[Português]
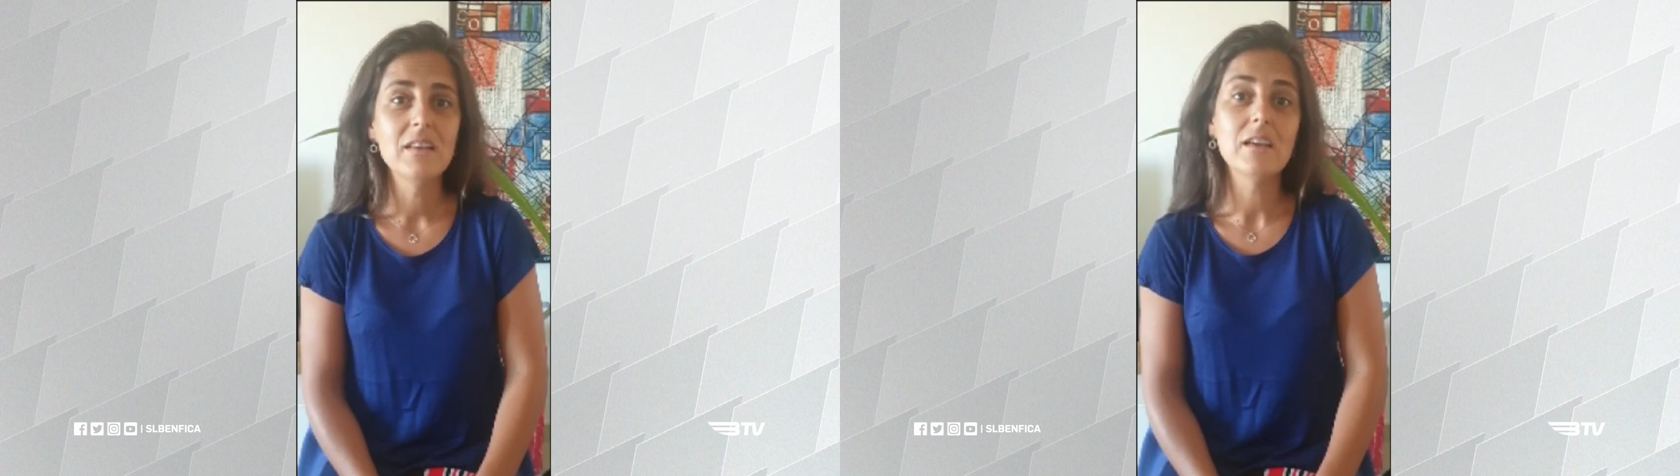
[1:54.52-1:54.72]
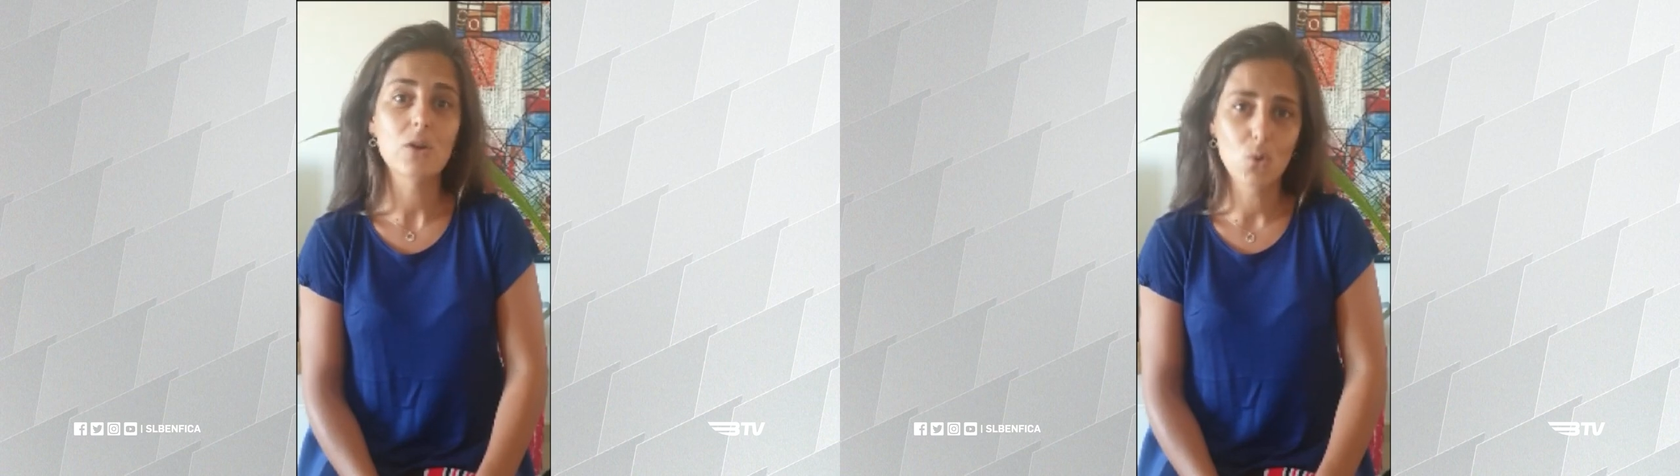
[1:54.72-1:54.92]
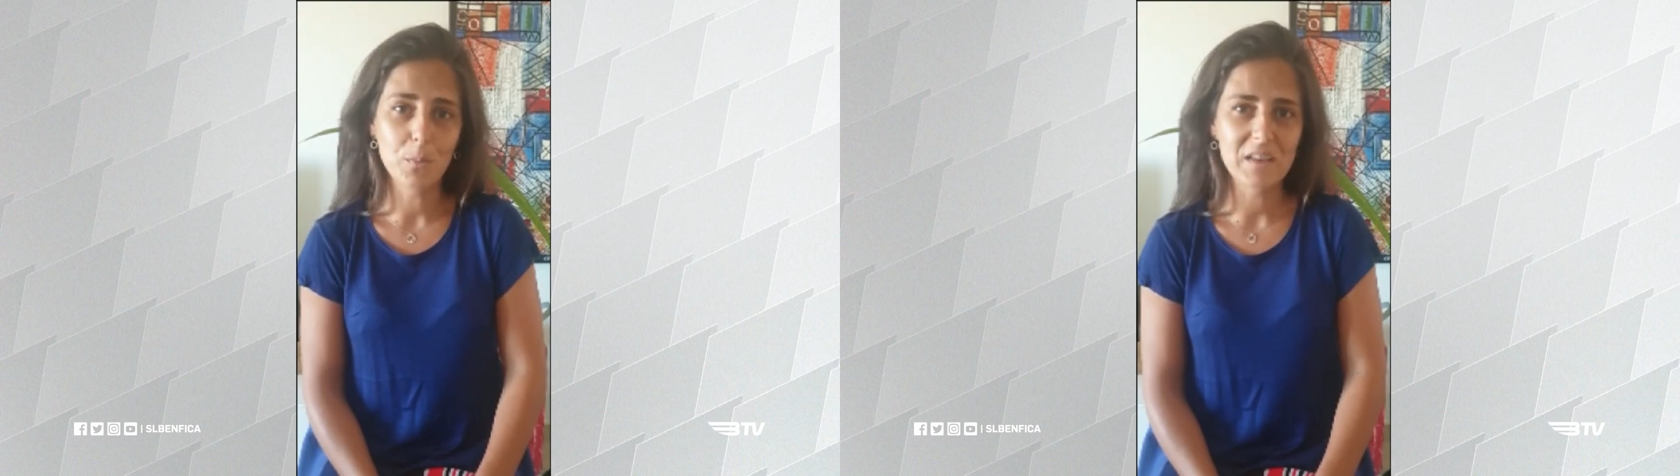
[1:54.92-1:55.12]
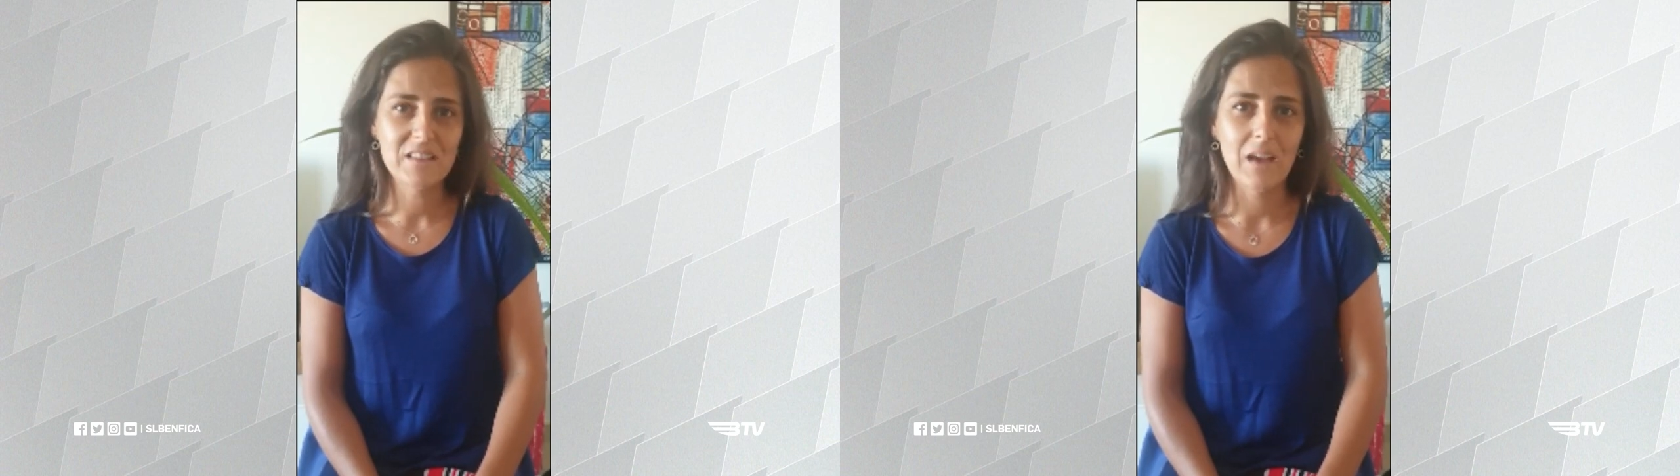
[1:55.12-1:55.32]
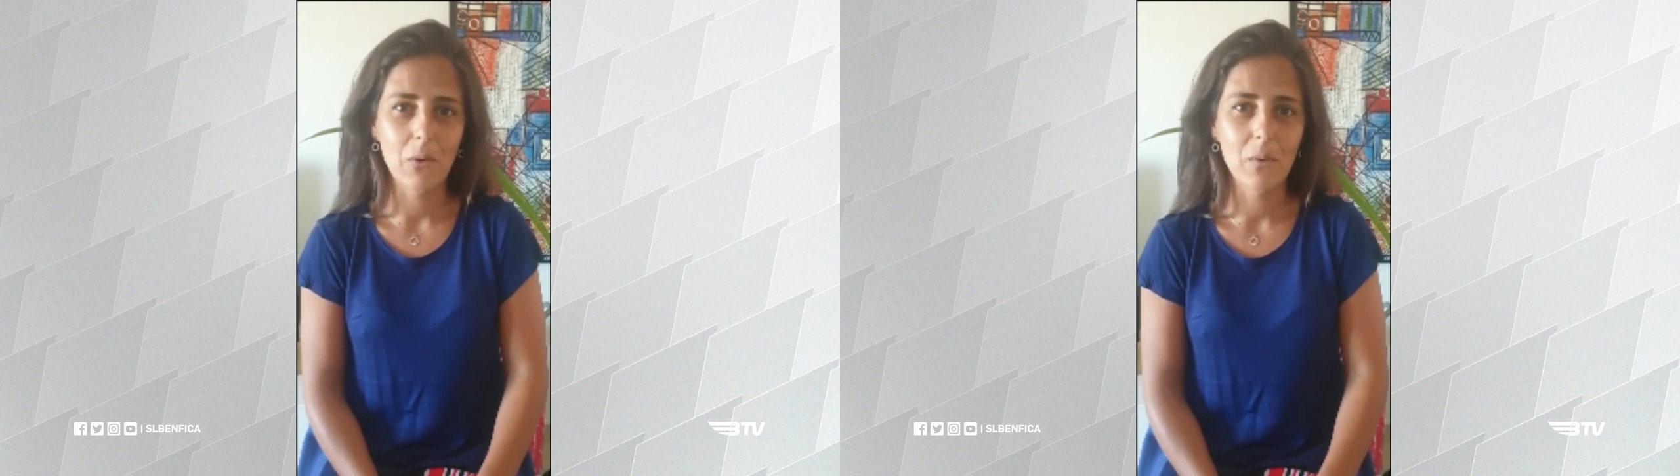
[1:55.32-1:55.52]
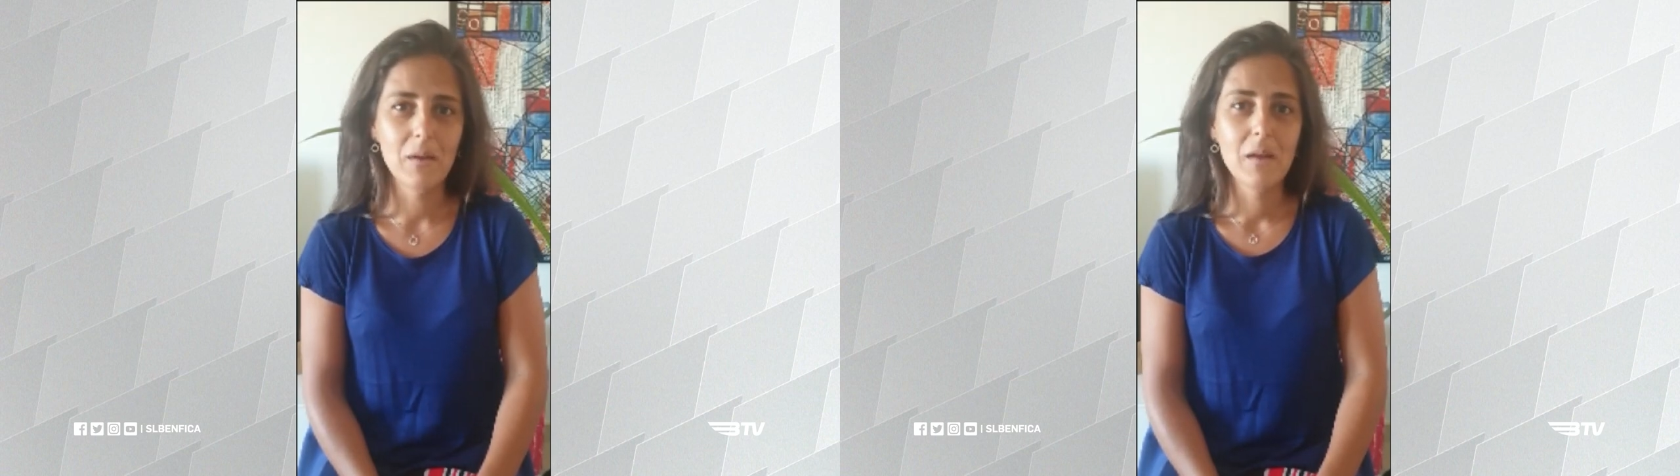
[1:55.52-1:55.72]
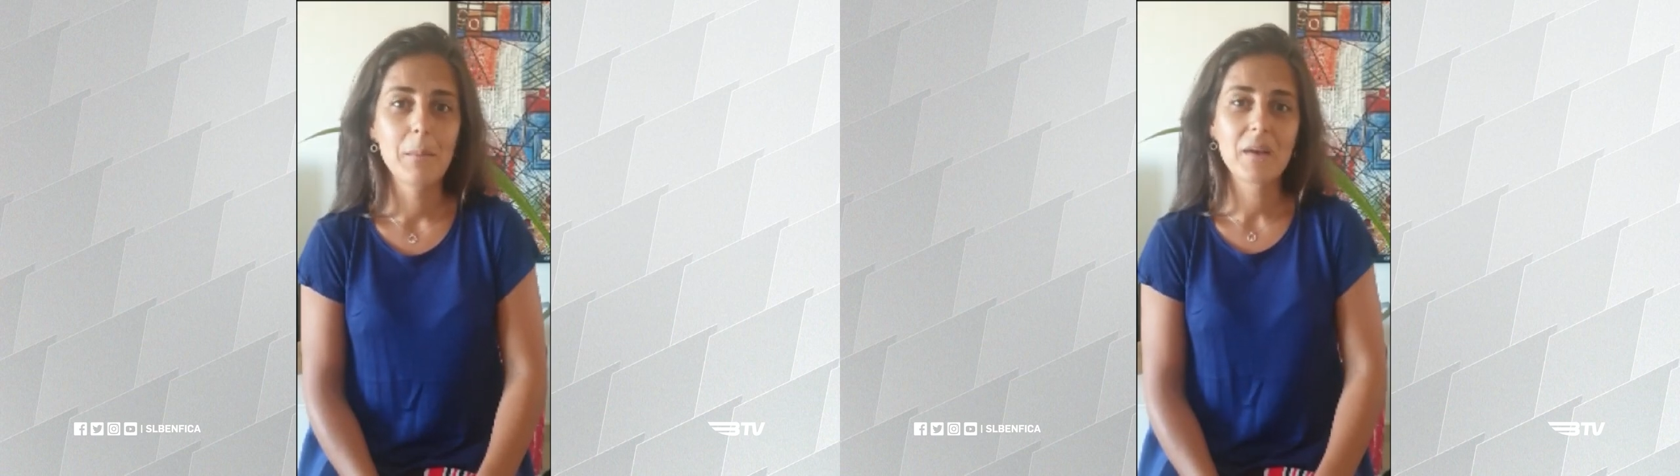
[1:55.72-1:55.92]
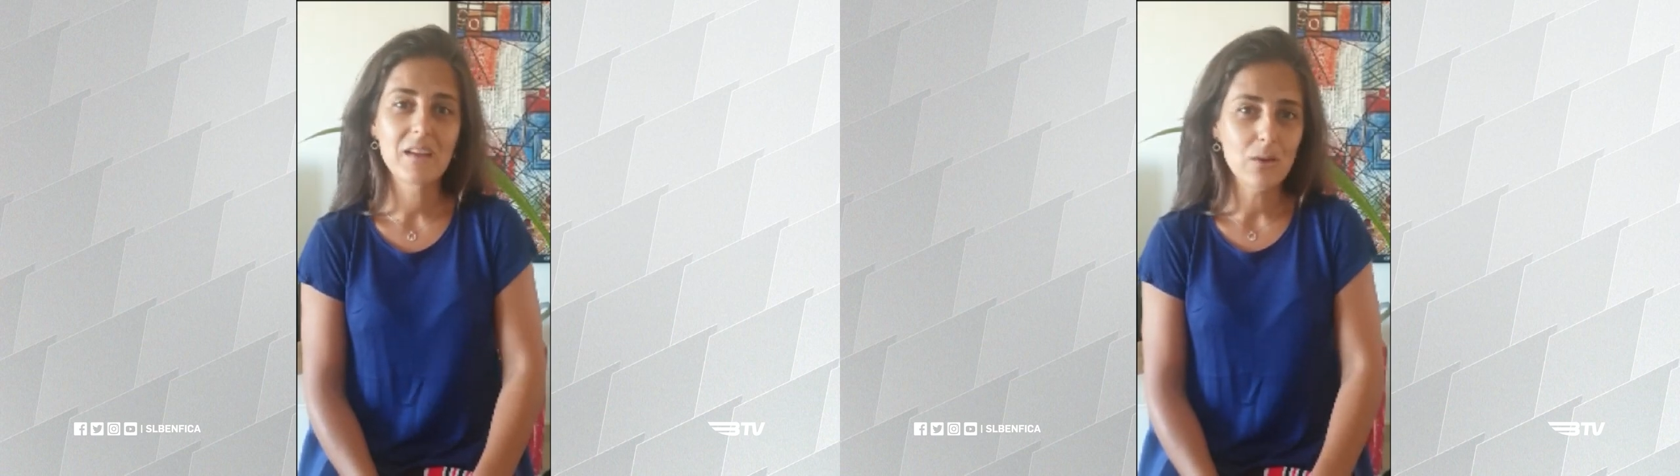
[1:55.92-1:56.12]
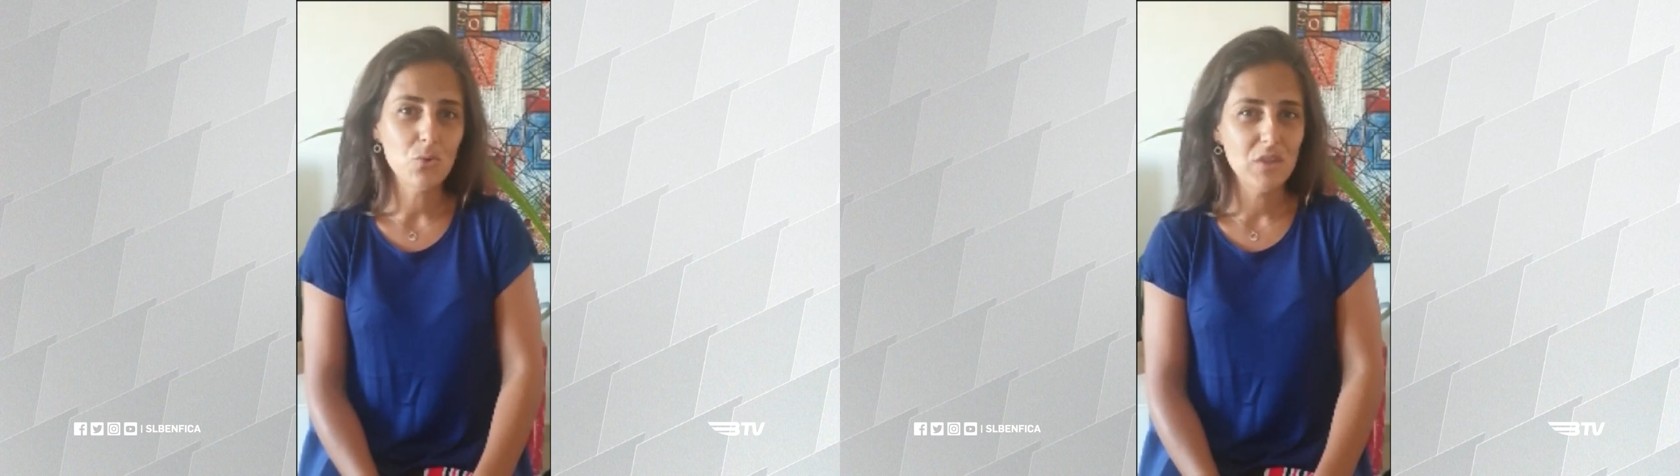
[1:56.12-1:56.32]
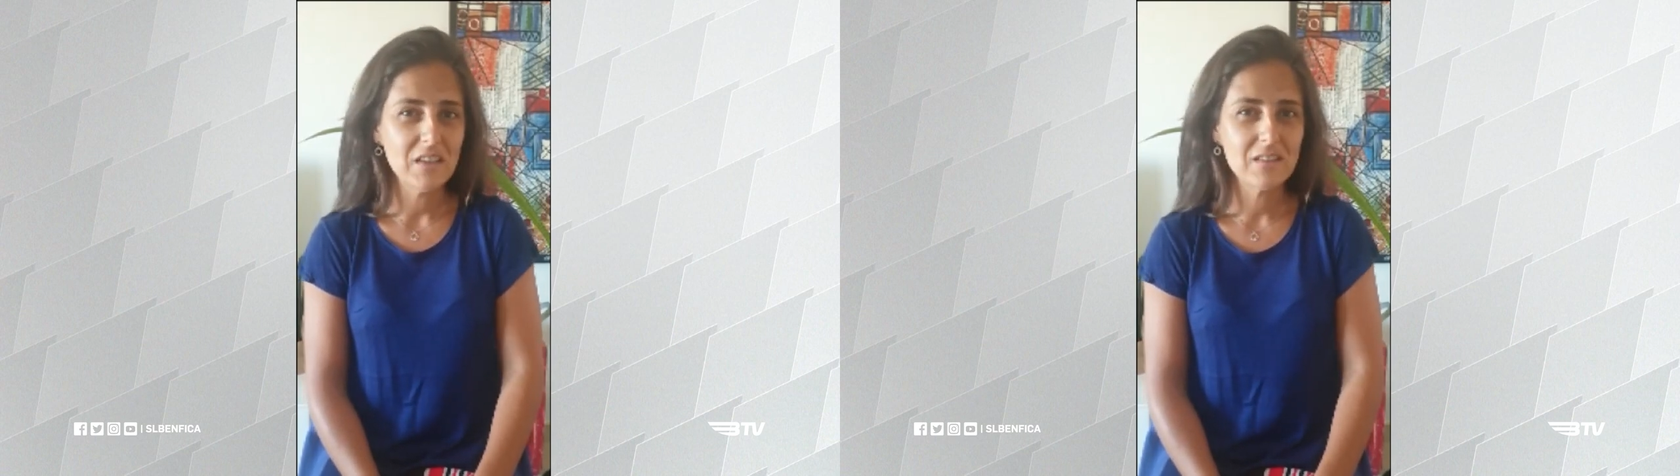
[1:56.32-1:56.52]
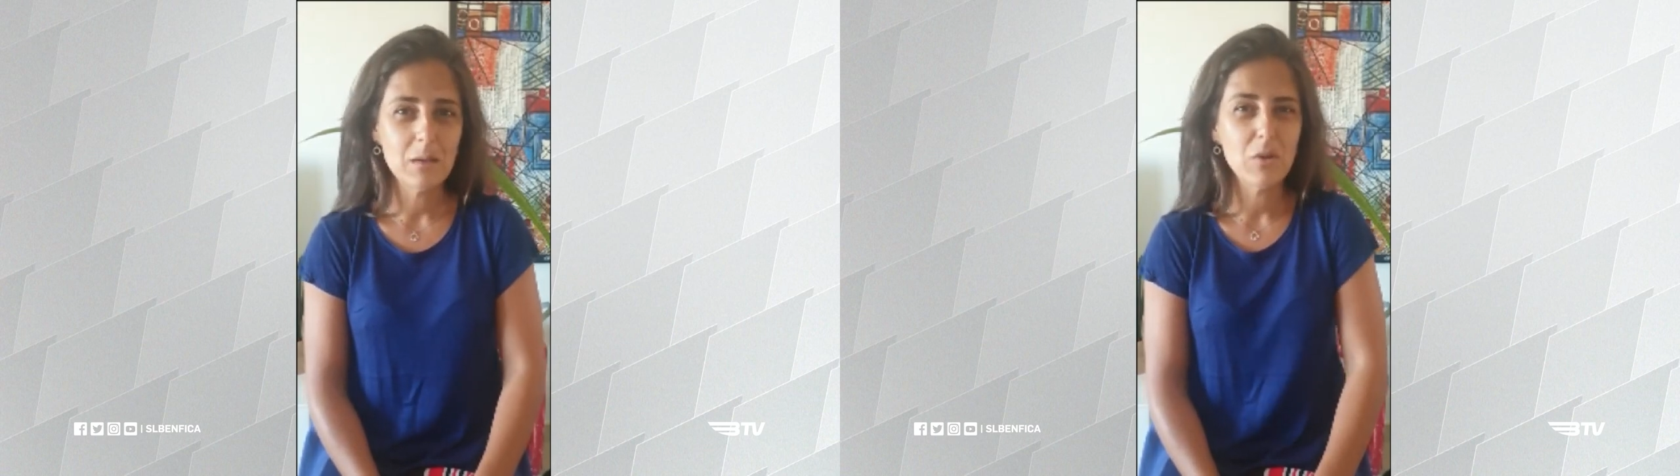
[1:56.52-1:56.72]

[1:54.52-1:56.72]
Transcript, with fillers: e a recuperação. Para quem conhece,